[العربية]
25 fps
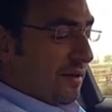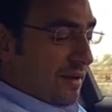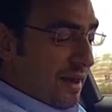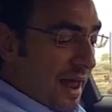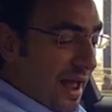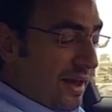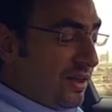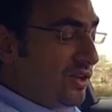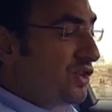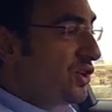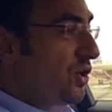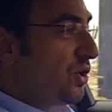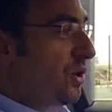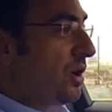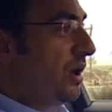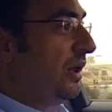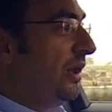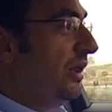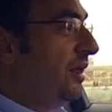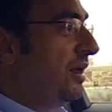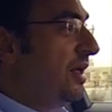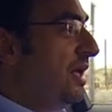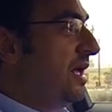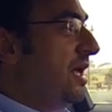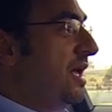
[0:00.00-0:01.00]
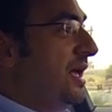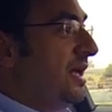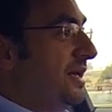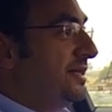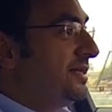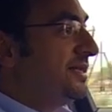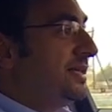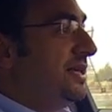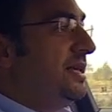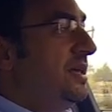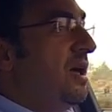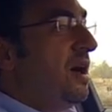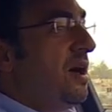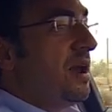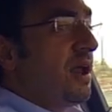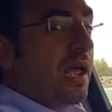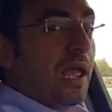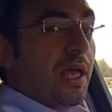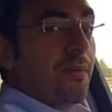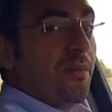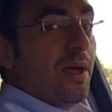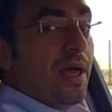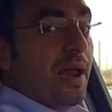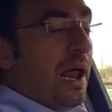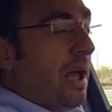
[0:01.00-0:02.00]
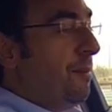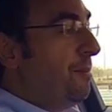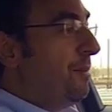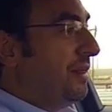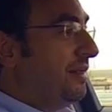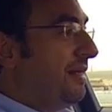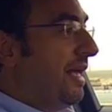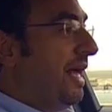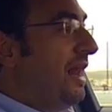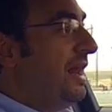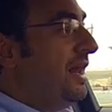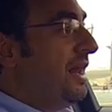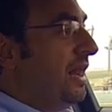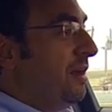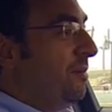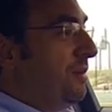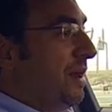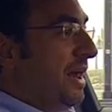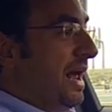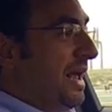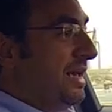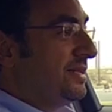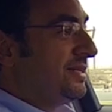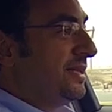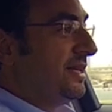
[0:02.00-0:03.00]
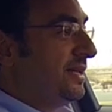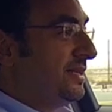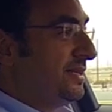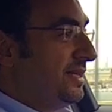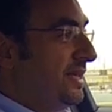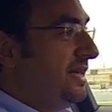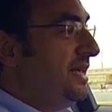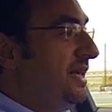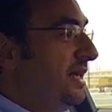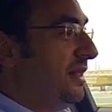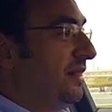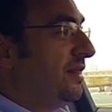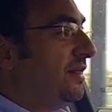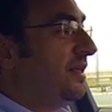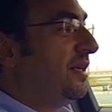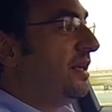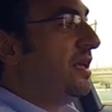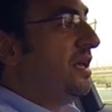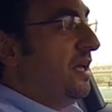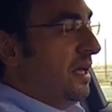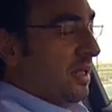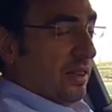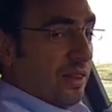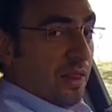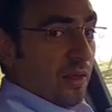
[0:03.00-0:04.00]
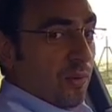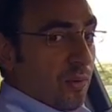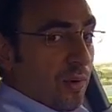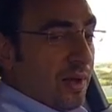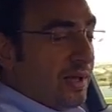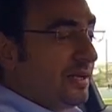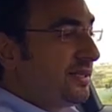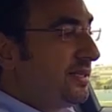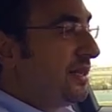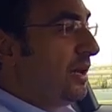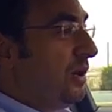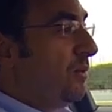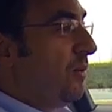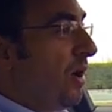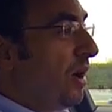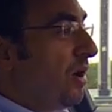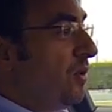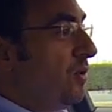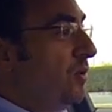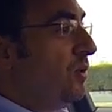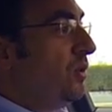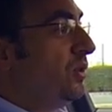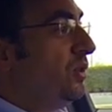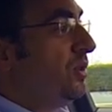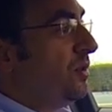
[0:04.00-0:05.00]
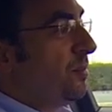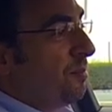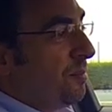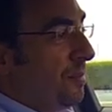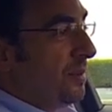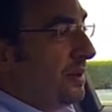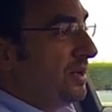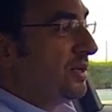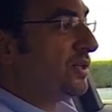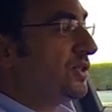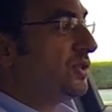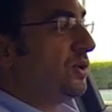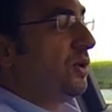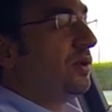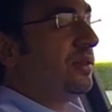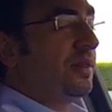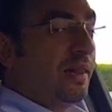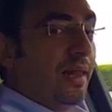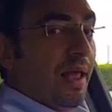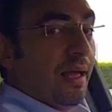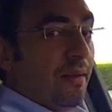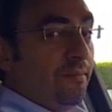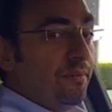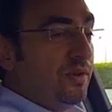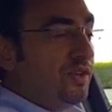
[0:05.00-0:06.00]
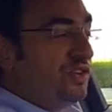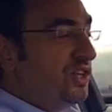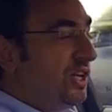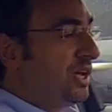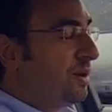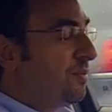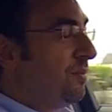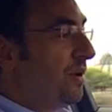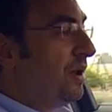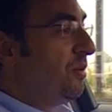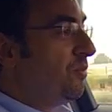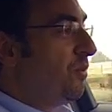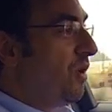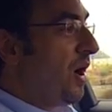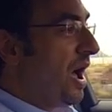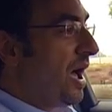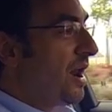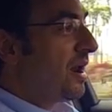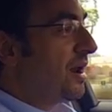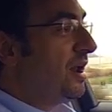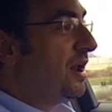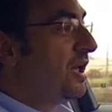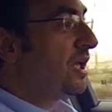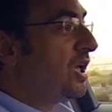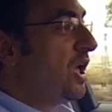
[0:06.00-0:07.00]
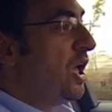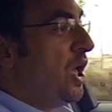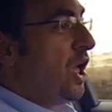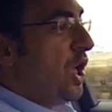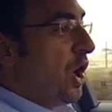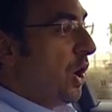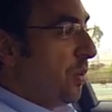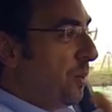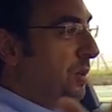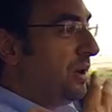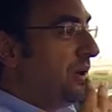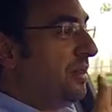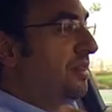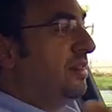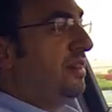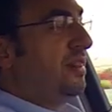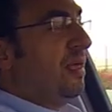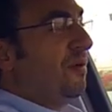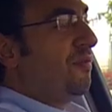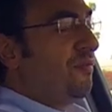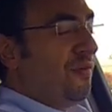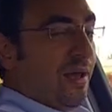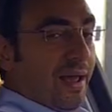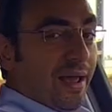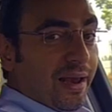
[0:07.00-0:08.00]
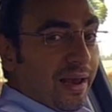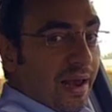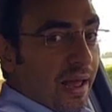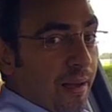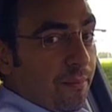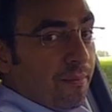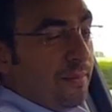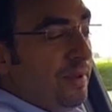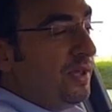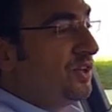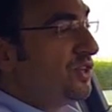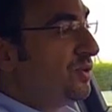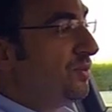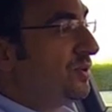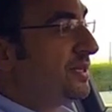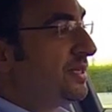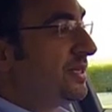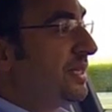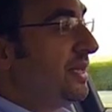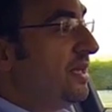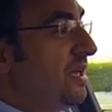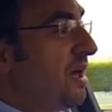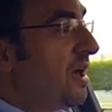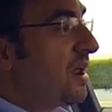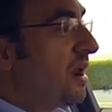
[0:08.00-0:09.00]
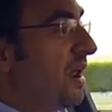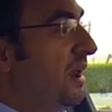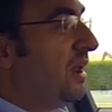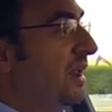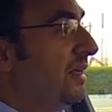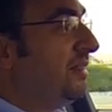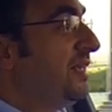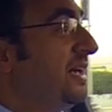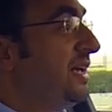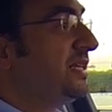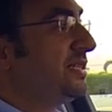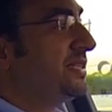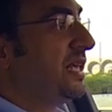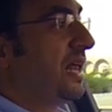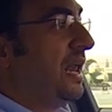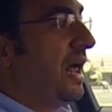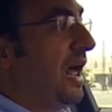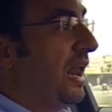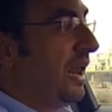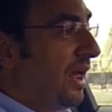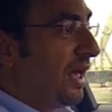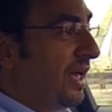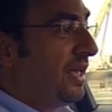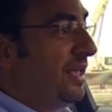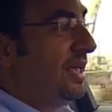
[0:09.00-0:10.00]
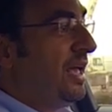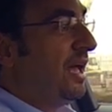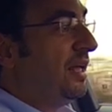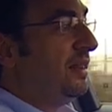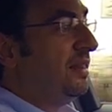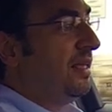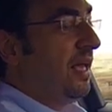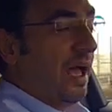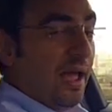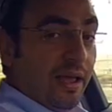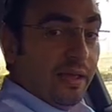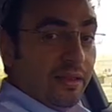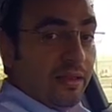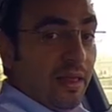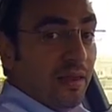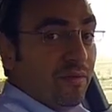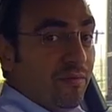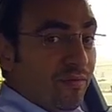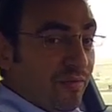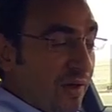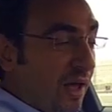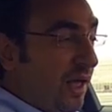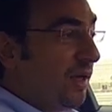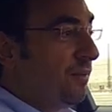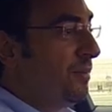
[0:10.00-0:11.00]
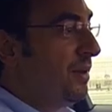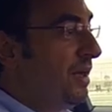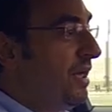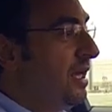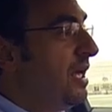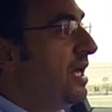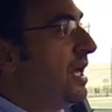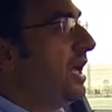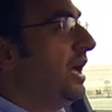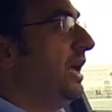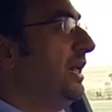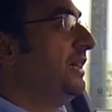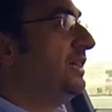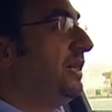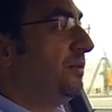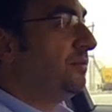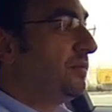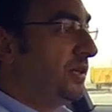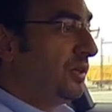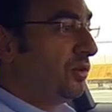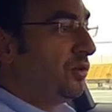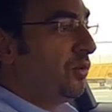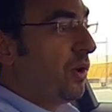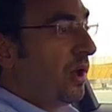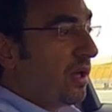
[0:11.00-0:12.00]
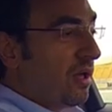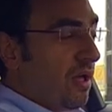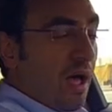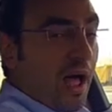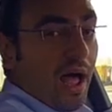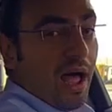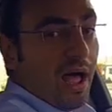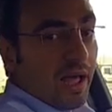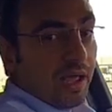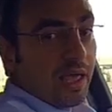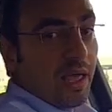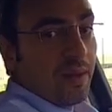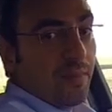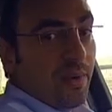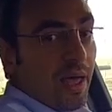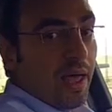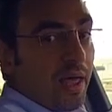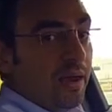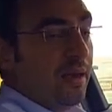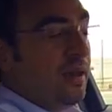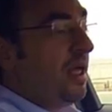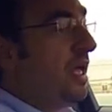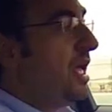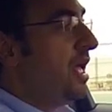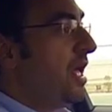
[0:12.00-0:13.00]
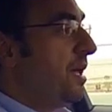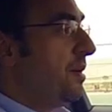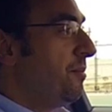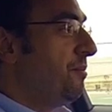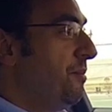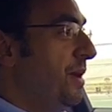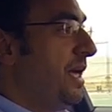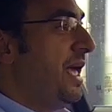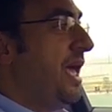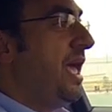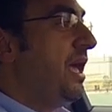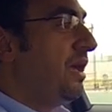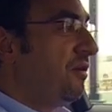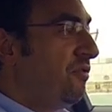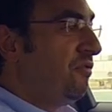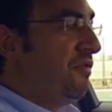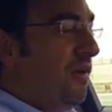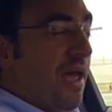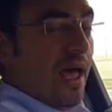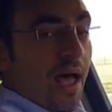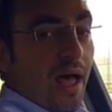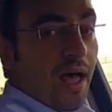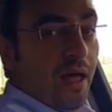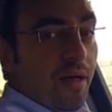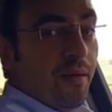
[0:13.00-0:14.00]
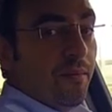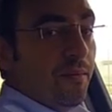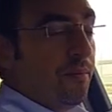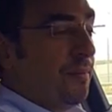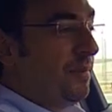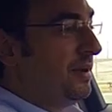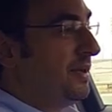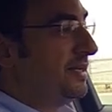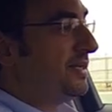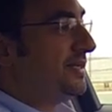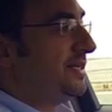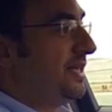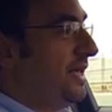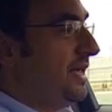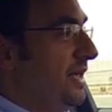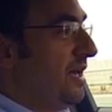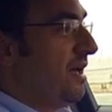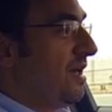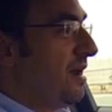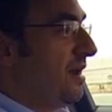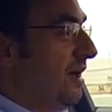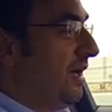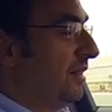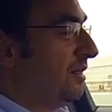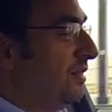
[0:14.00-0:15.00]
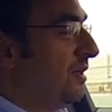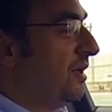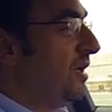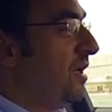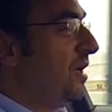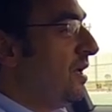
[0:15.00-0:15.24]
ناتشرال آه، السياره كمان عم بتقلل من حساسيه دواسه الوقود من الصوت اللي عم بيجيك من المحرك ومن الدفع اللي عم بيجي بالسياره لتحصل على قياده ايضا فخمه انت بتتوقعها كمان بهيك فئه من السيارات